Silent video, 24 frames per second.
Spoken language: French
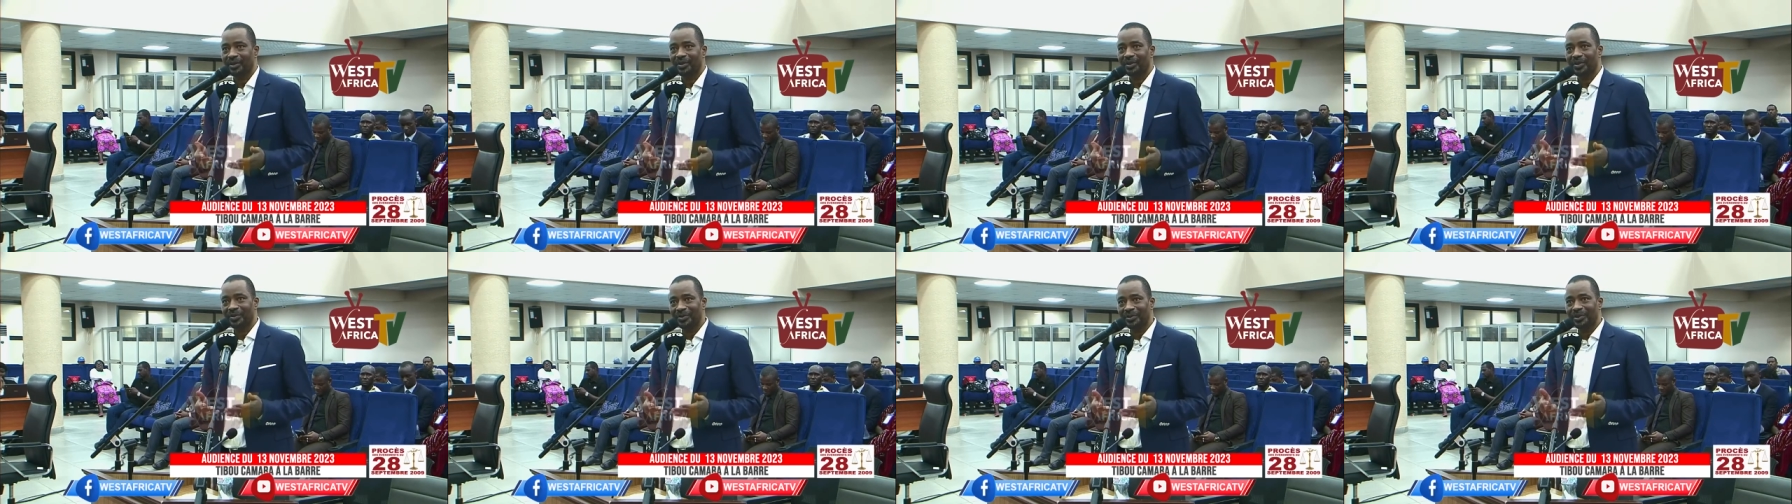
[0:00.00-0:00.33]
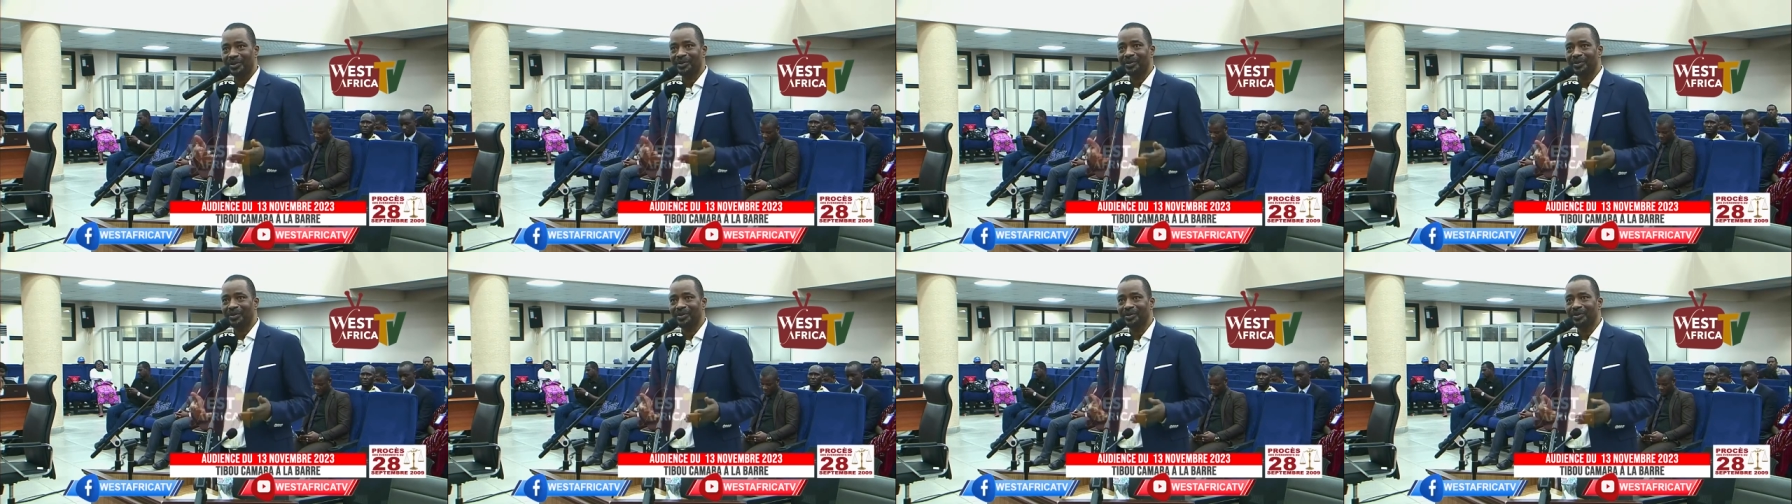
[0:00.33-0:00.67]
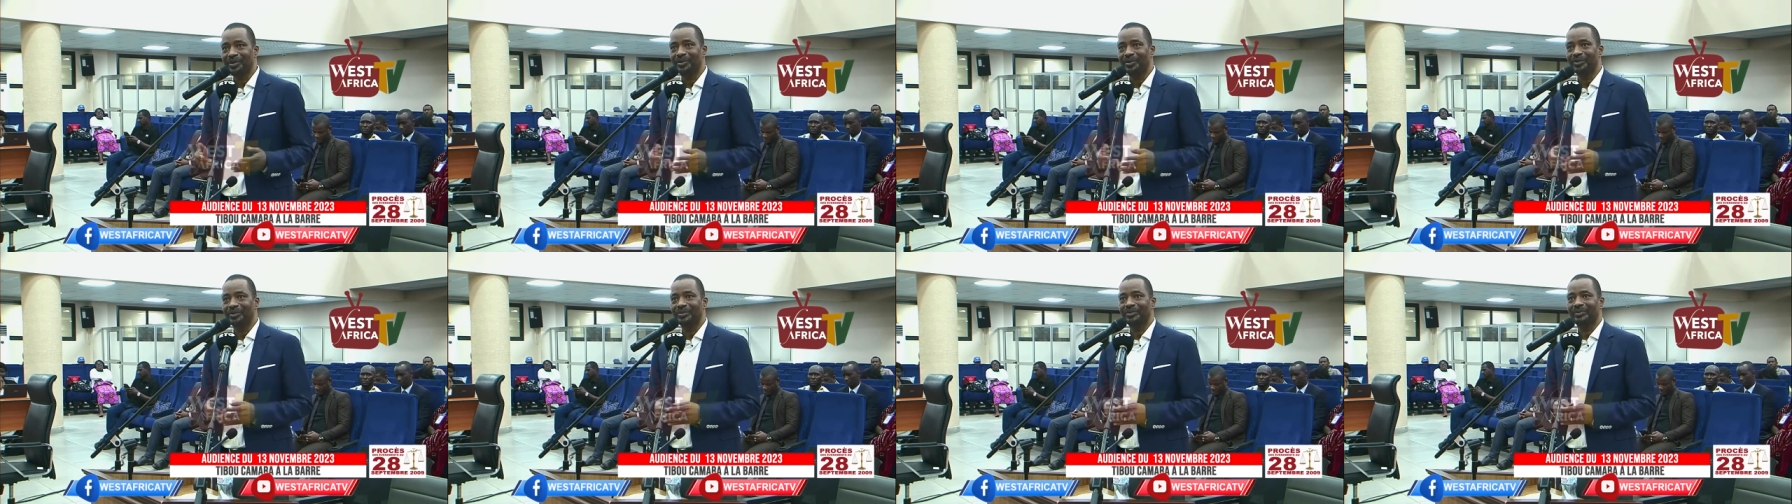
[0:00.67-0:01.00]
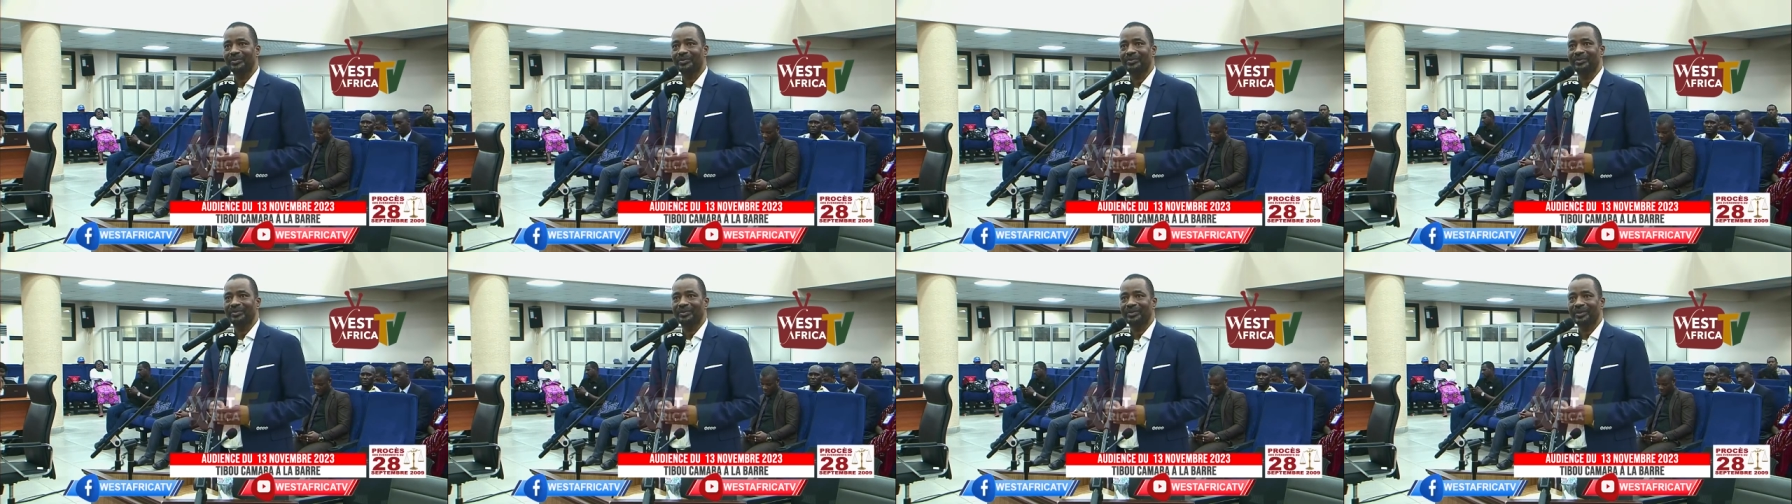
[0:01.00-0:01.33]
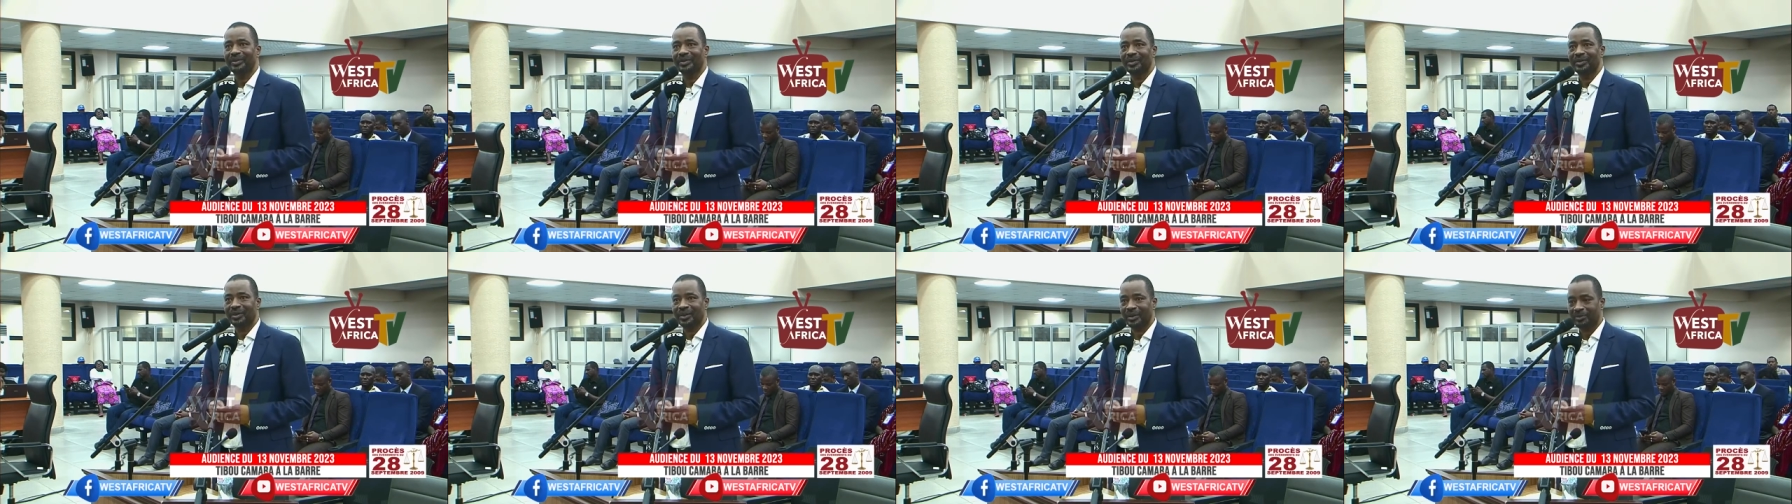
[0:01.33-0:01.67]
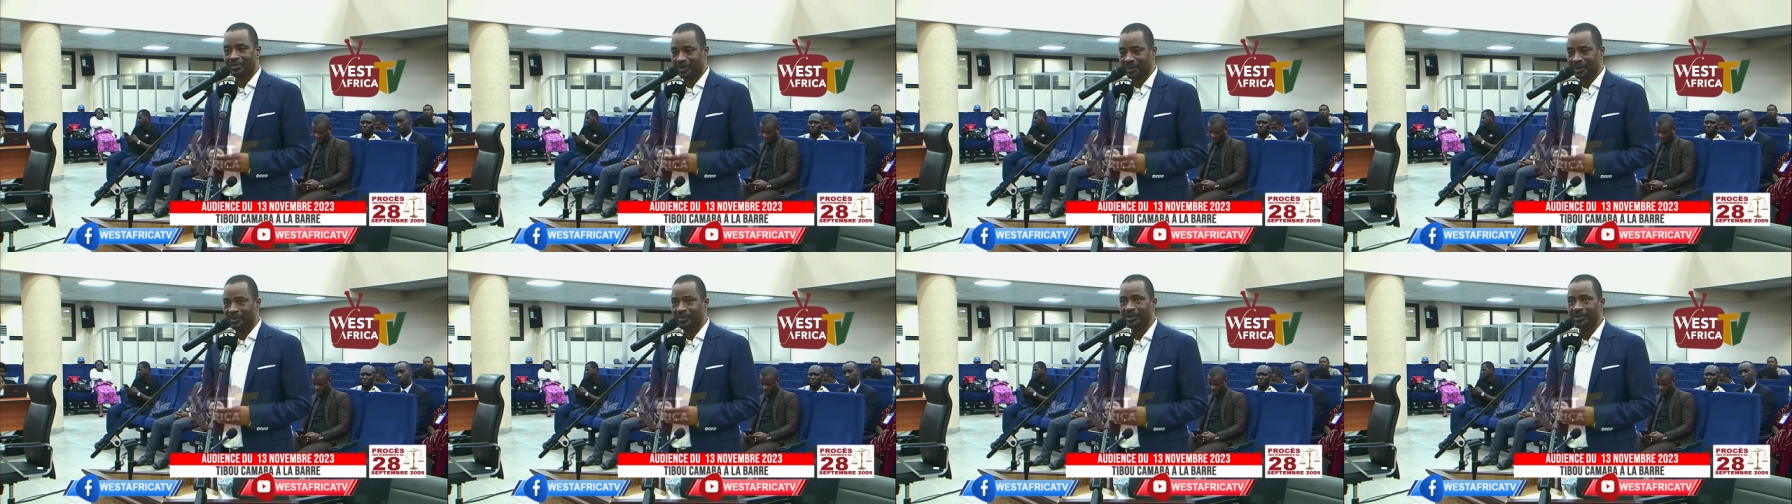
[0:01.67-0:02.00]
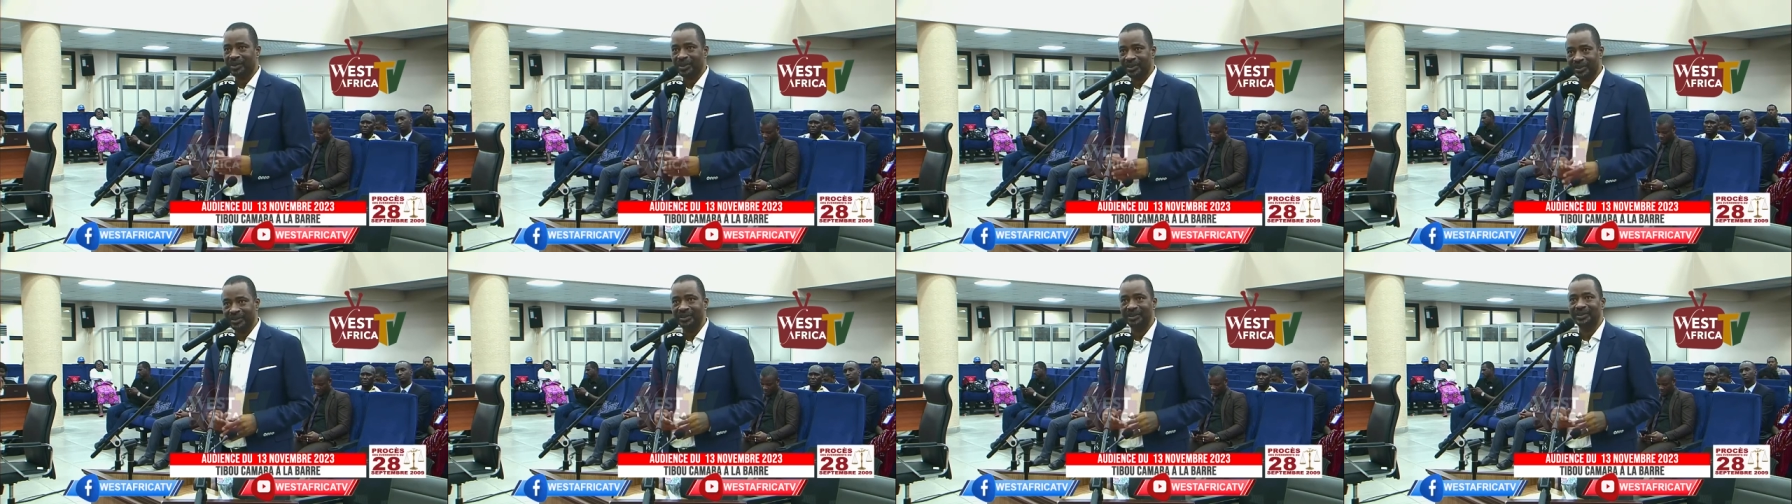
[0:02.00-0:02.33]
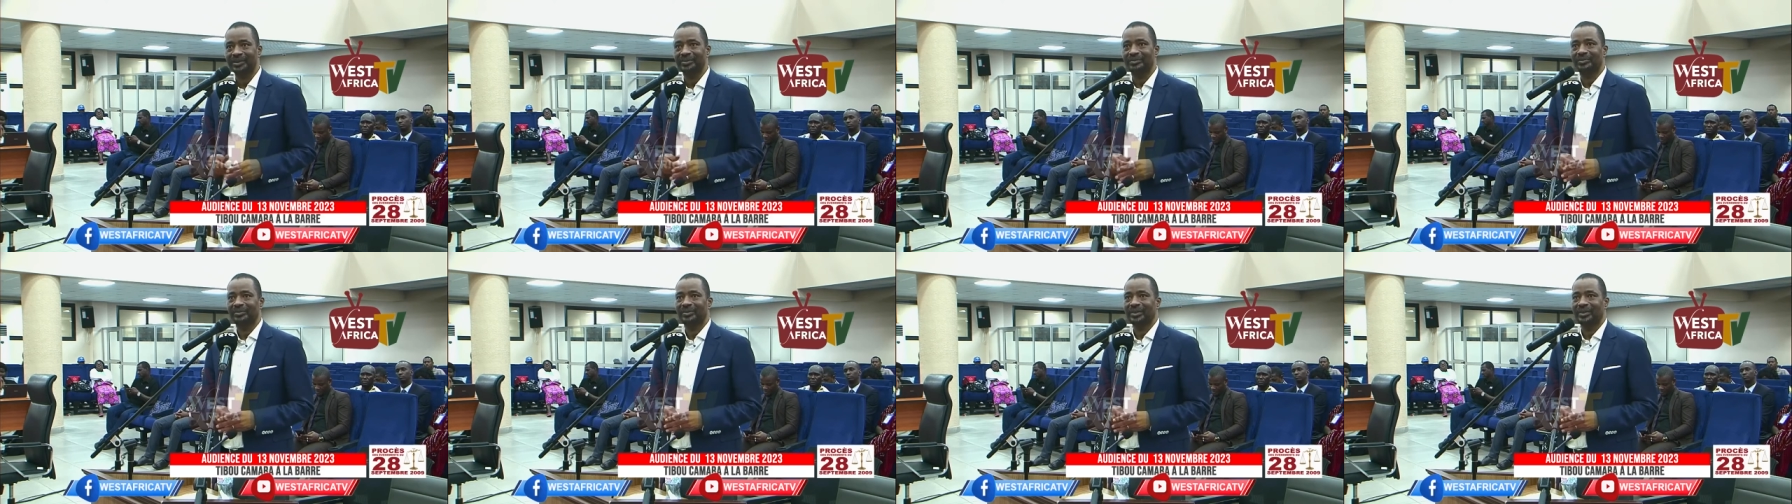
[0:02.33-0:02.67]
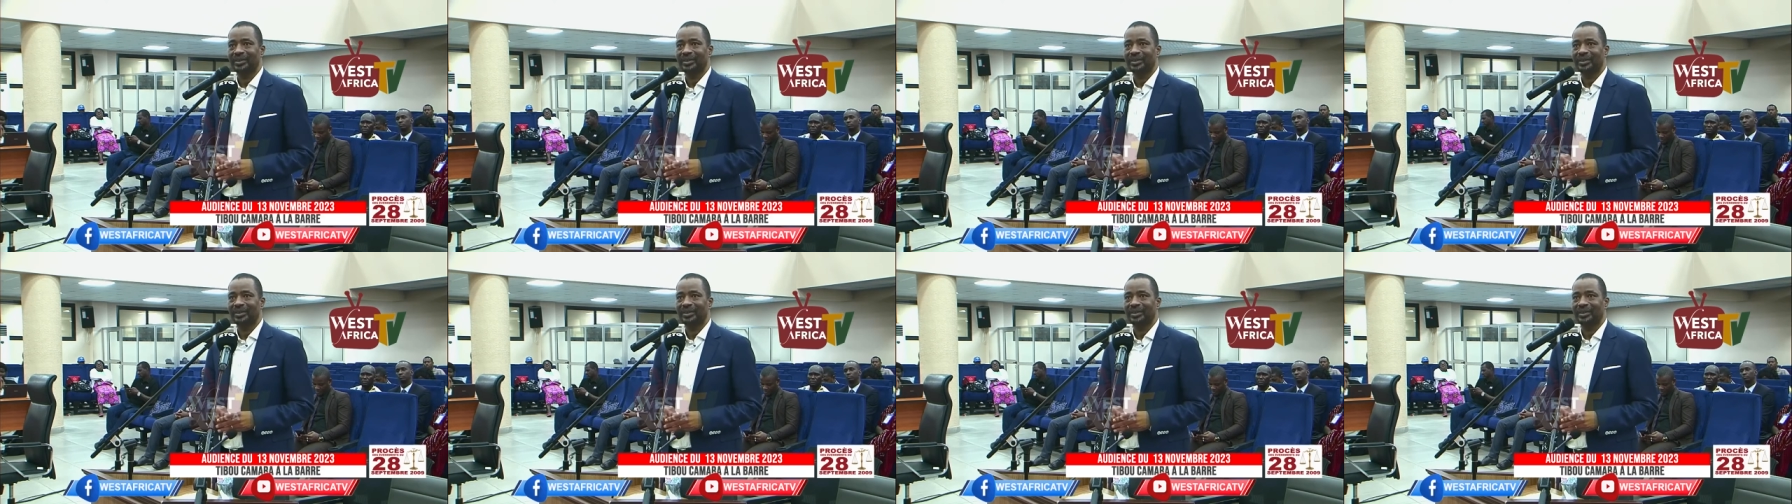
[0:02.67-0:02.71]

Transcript: convaincu le capitaine Moussa Dadis